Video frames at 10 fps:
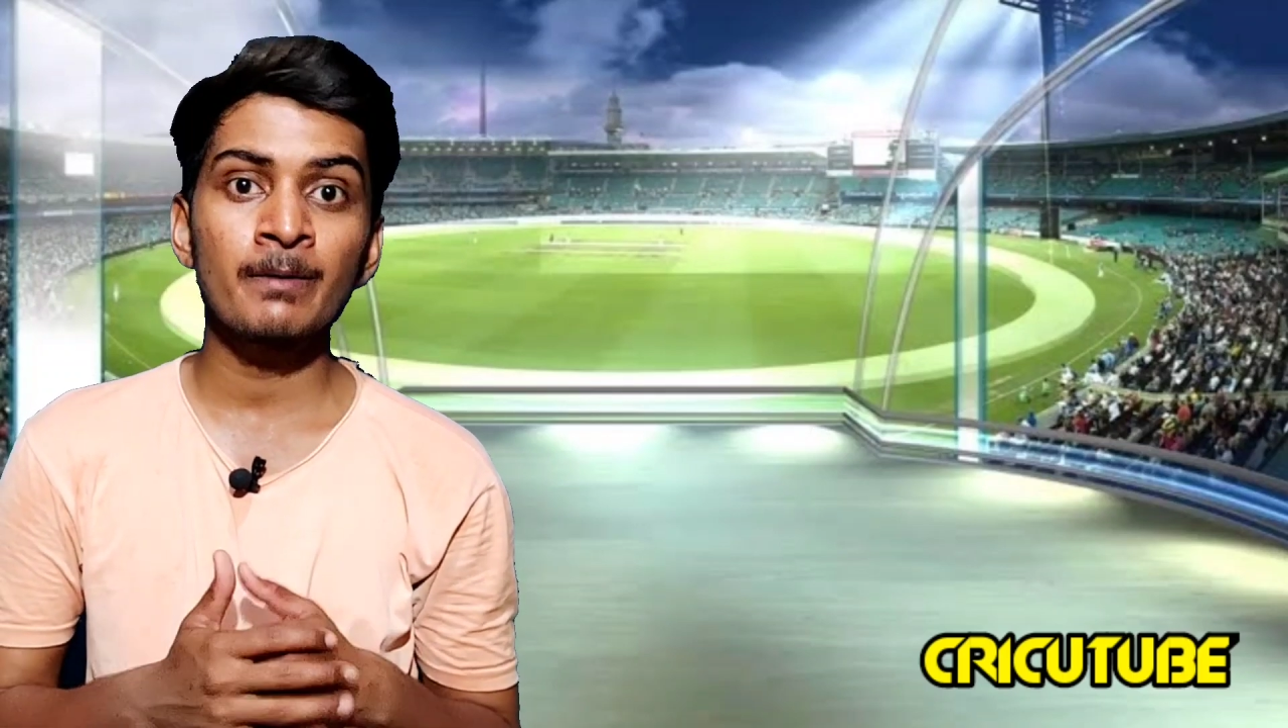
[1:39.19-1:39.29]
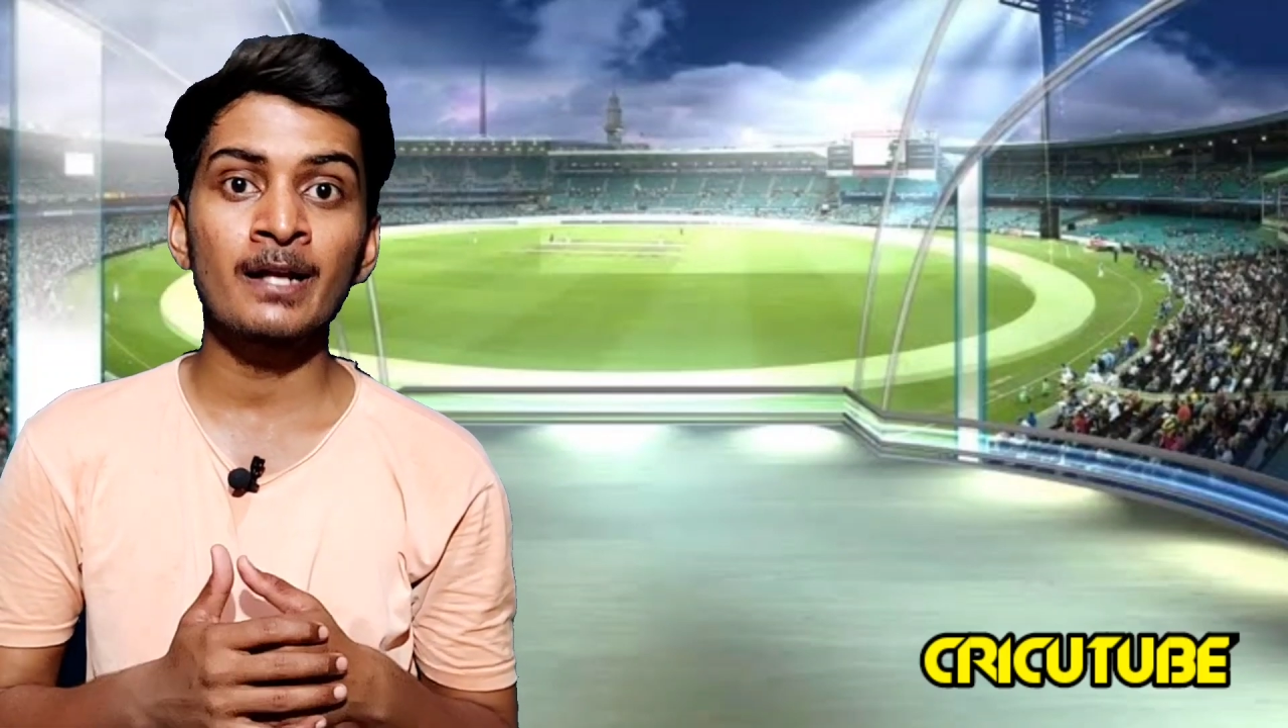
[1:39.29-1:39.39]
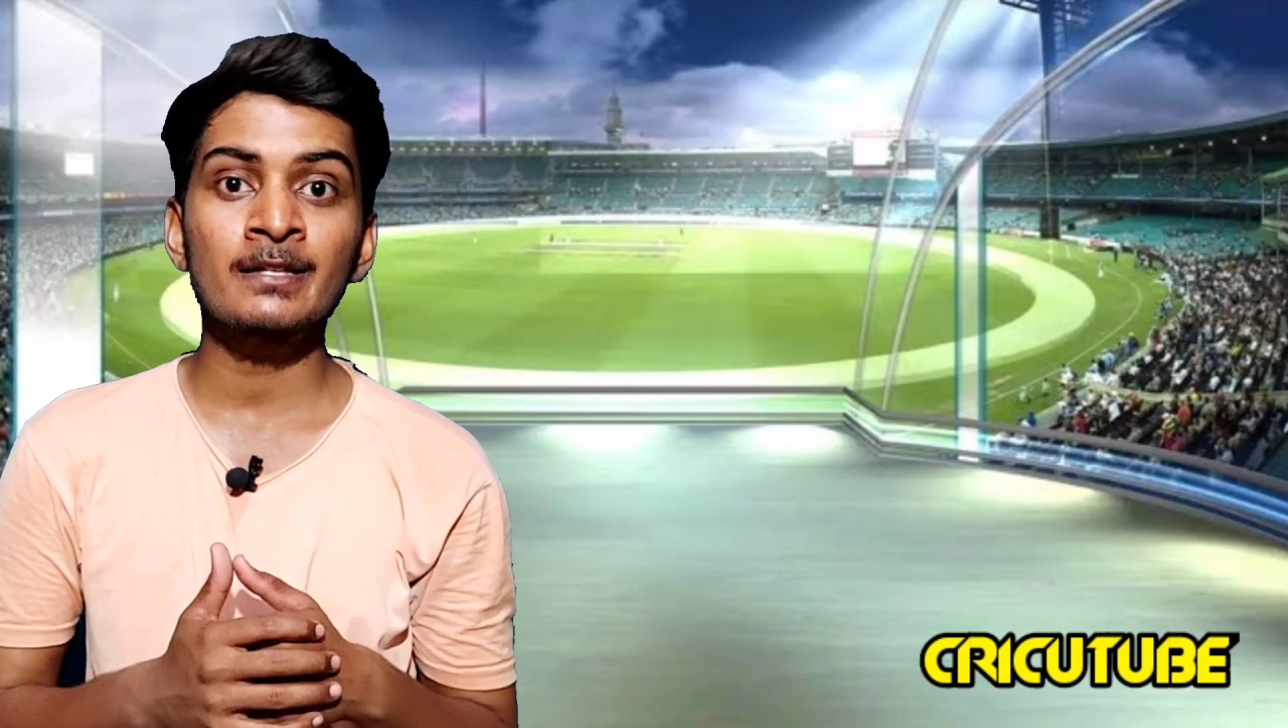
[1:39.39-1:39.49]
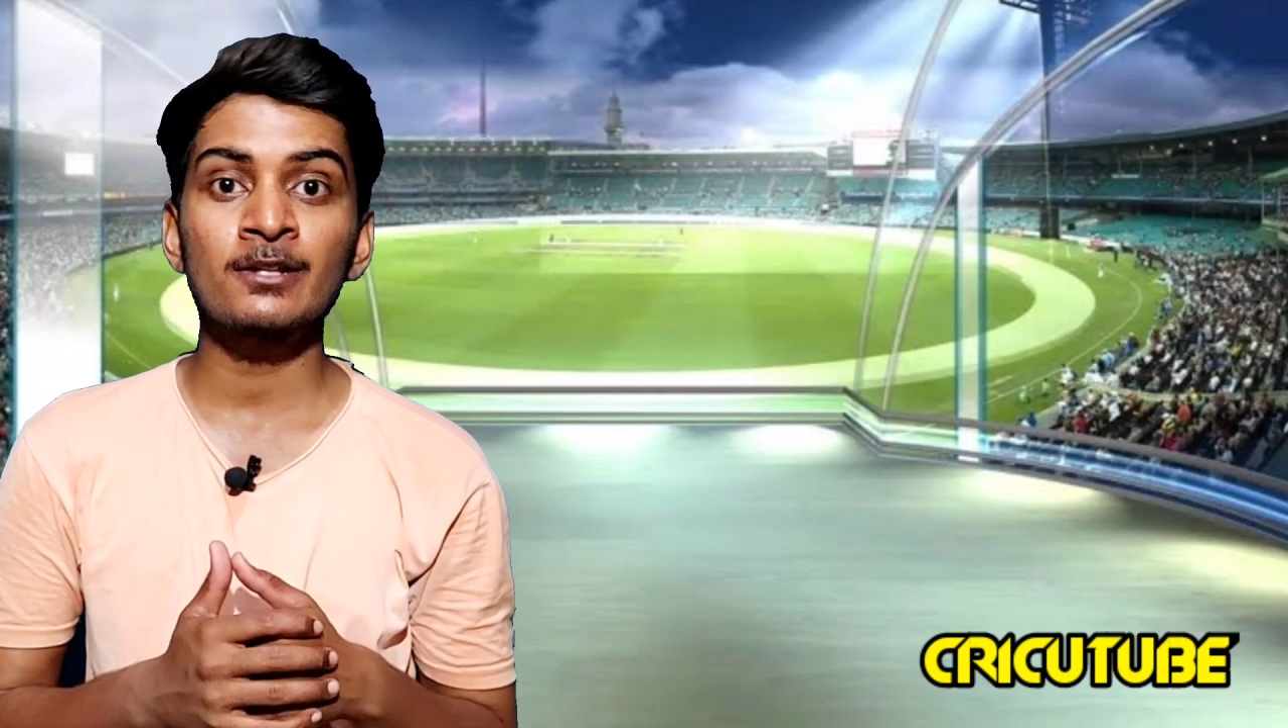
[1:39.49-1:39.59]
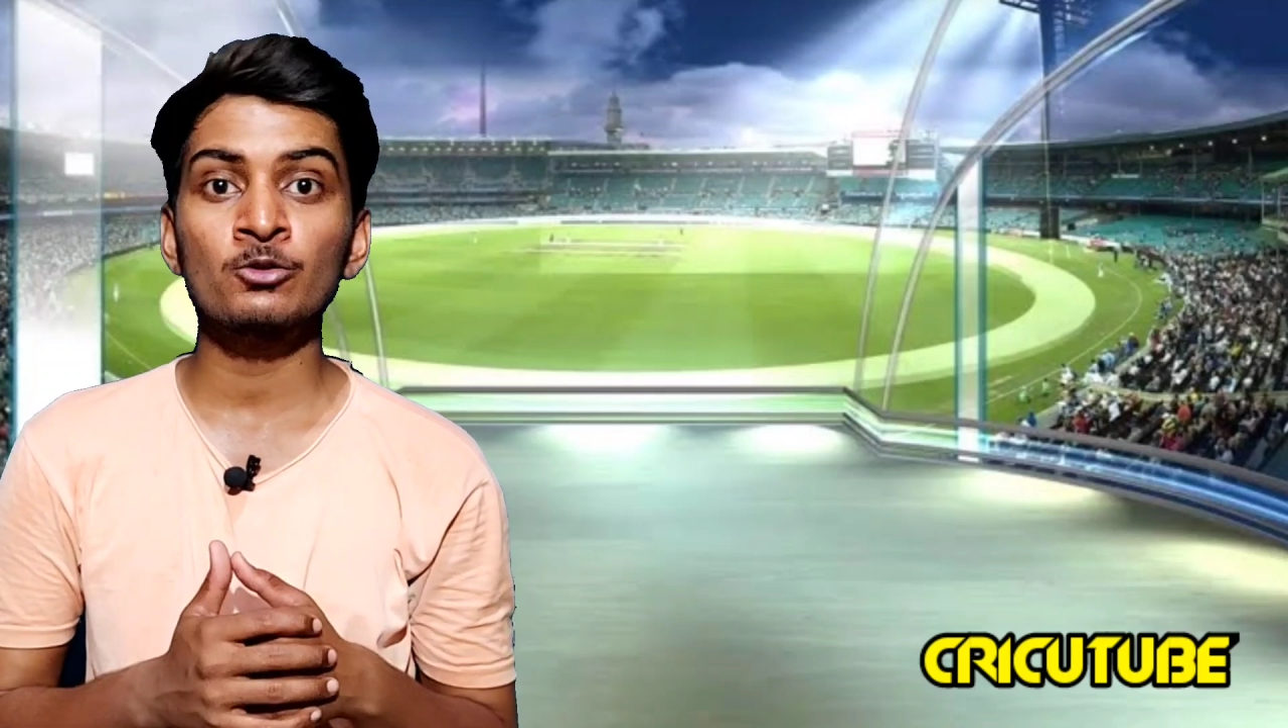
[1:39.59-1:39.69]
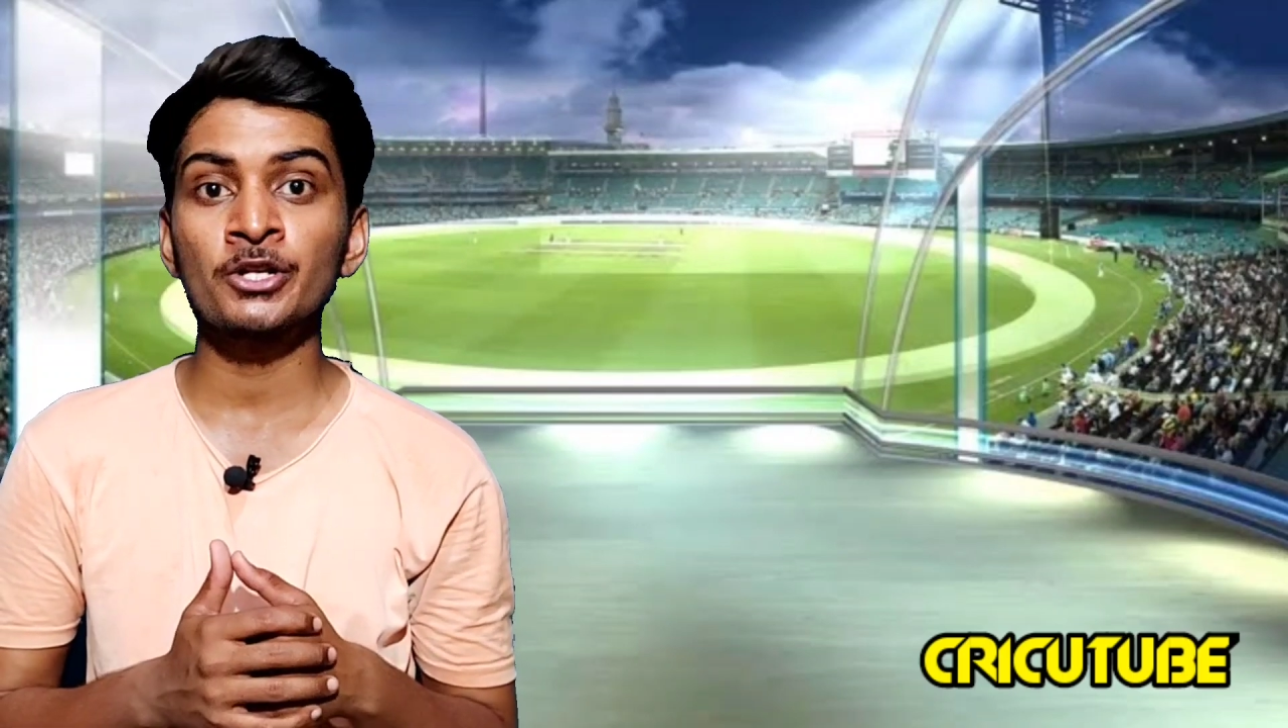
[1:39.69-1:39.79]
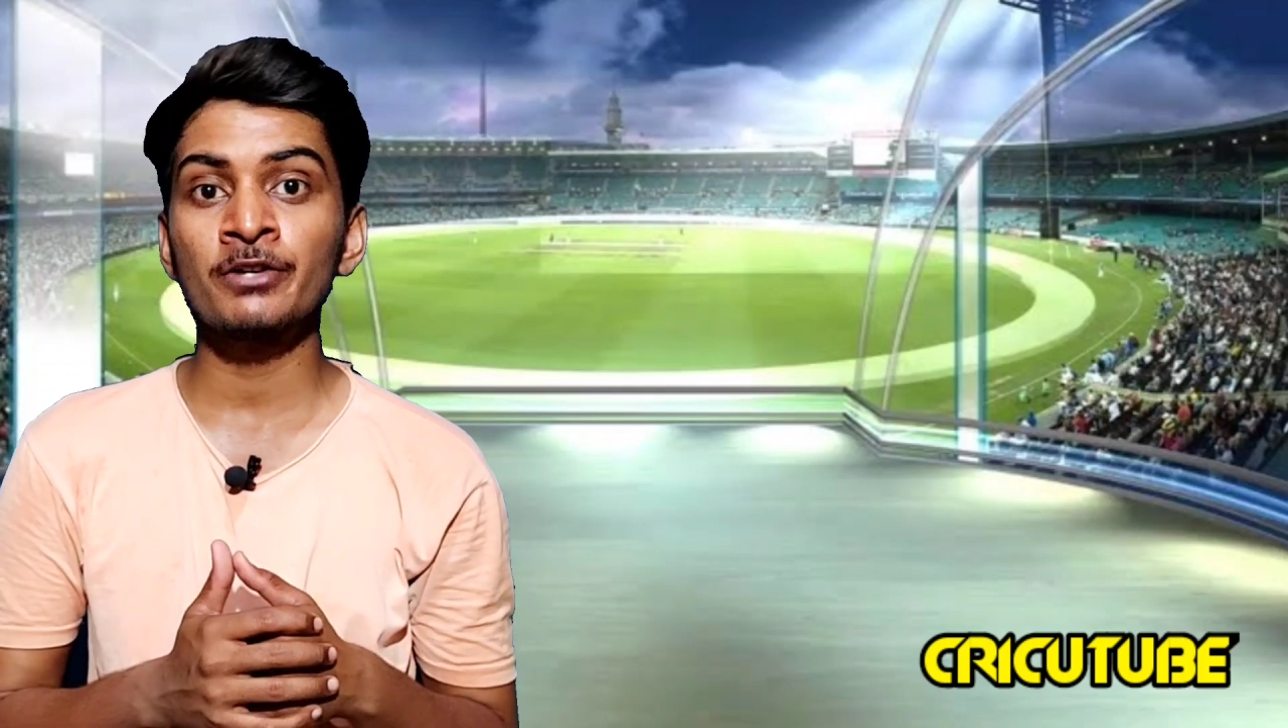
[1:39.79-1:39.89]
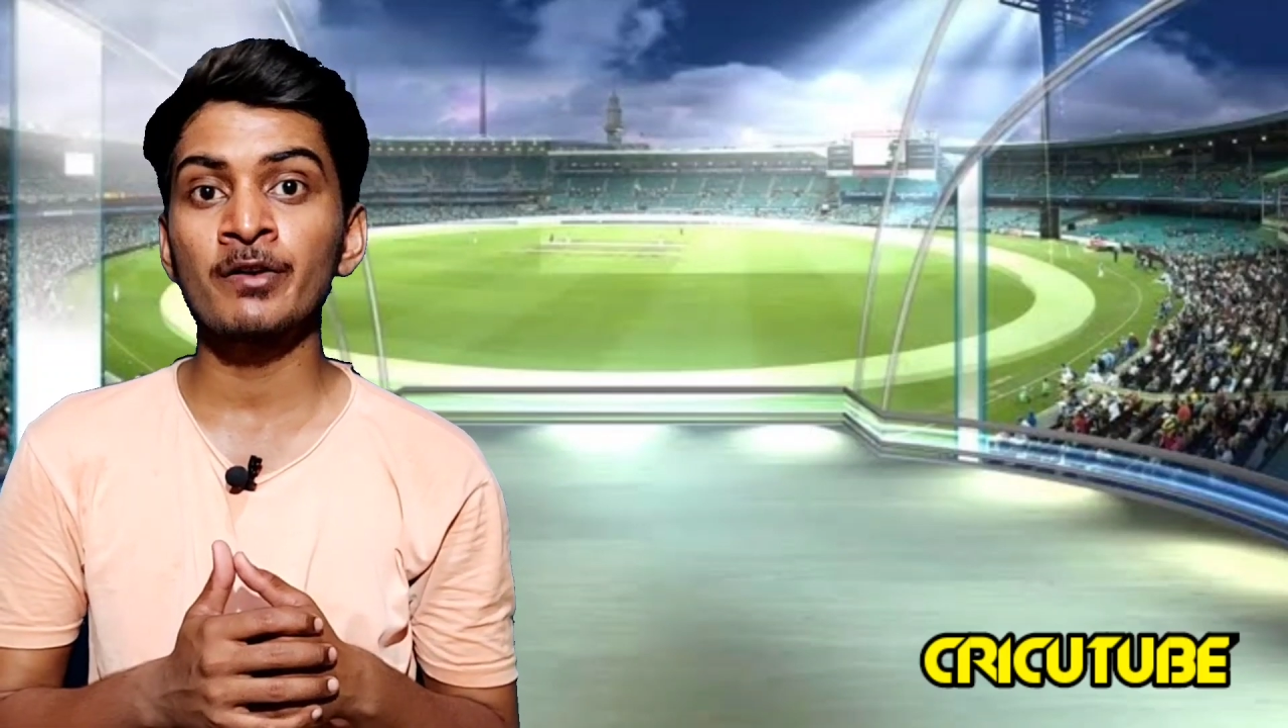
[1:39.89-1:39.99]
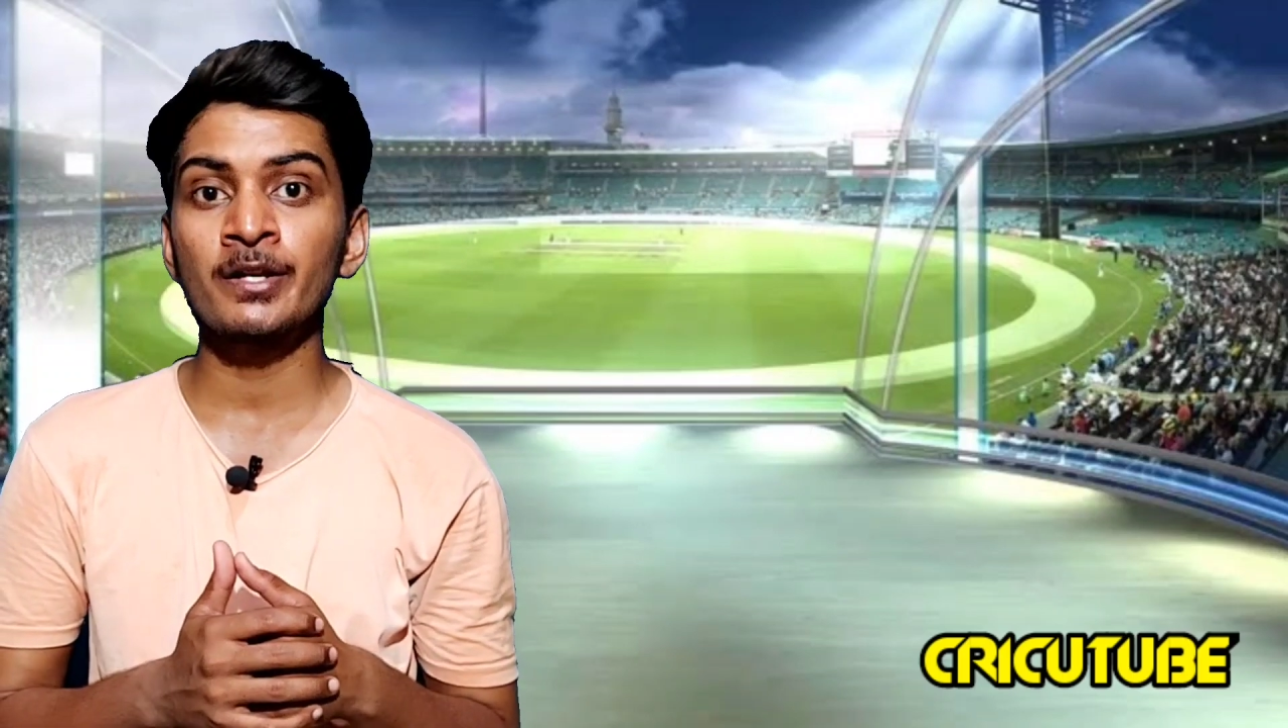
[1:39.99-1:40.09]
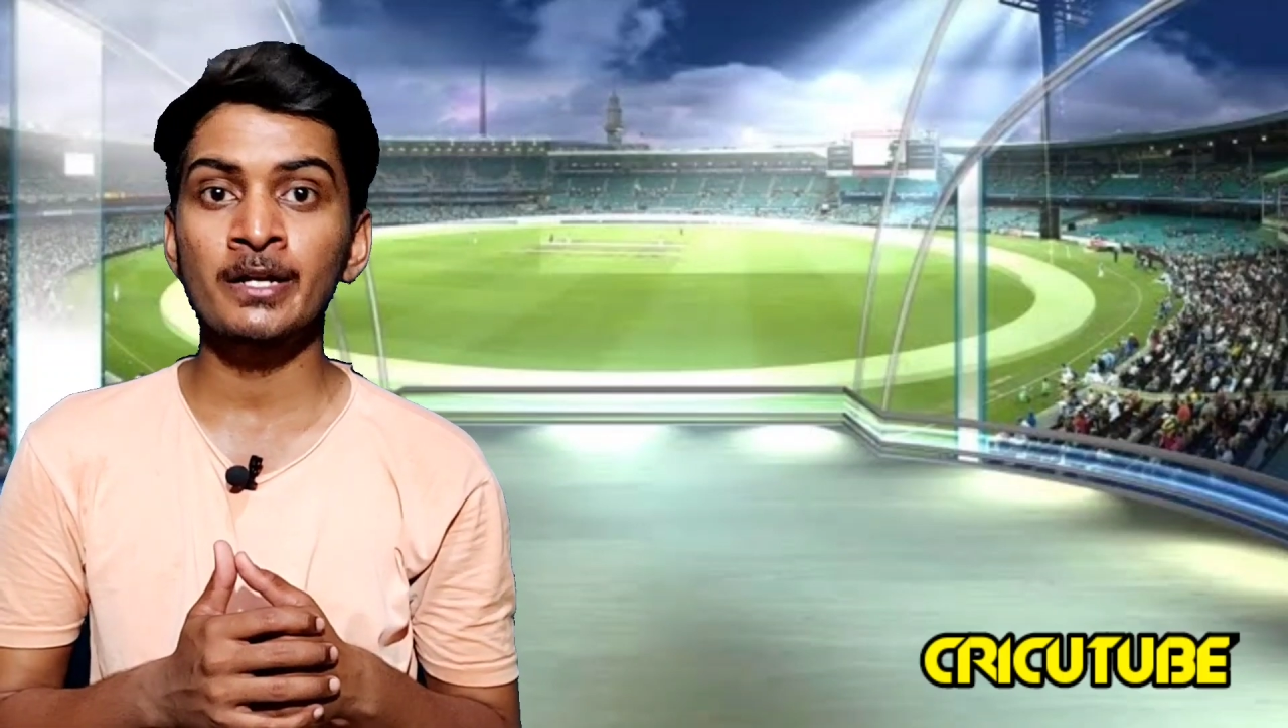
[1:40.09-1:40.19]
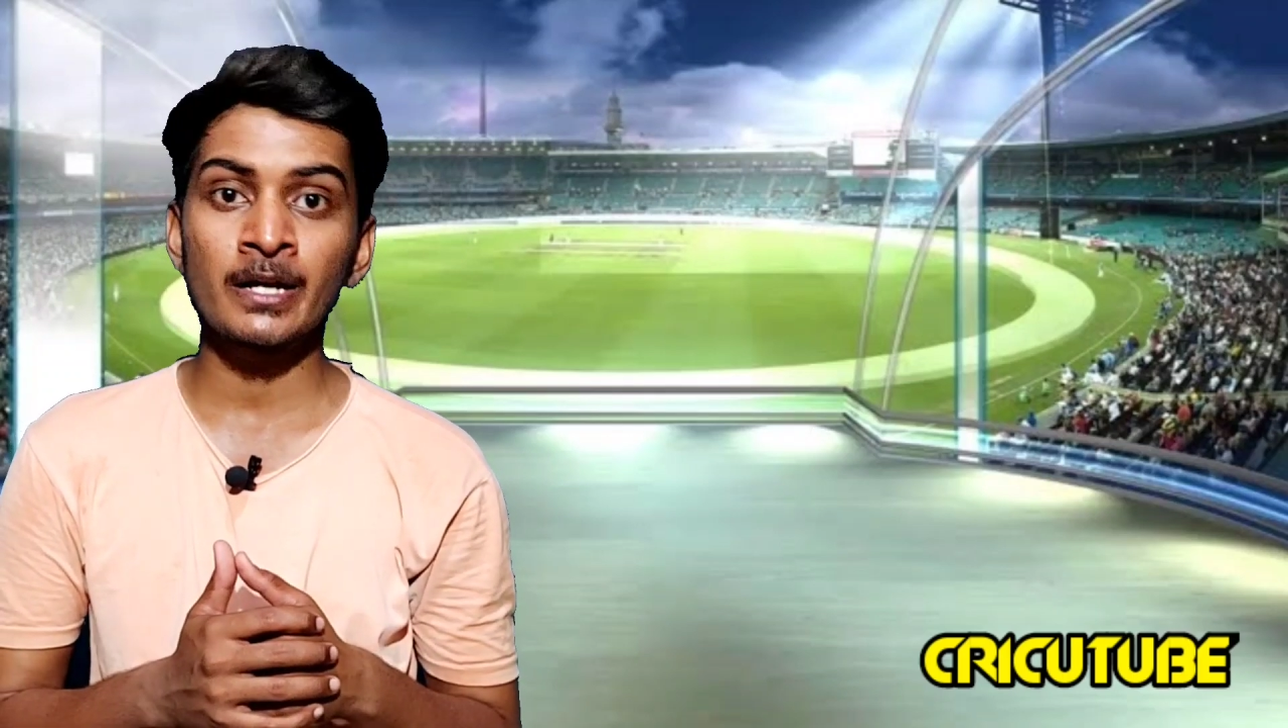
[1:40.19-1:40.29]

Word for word: बात करें तो टी के